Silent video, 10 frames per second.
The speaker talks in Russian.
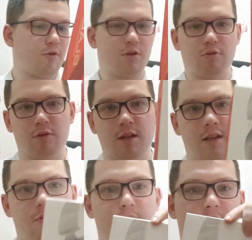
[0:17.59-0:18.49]
что вот
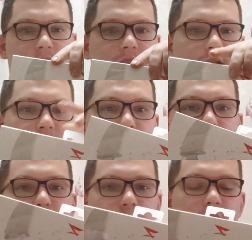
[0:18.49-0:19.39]
такие у нас
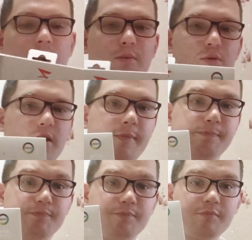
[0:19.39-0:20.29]
сегодня у меня на обзоре
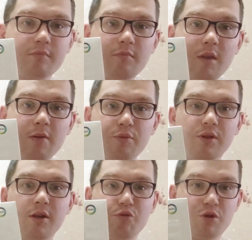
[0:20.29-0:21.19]
будут
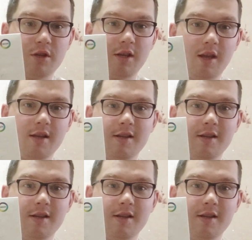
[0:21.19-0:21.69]
наушники.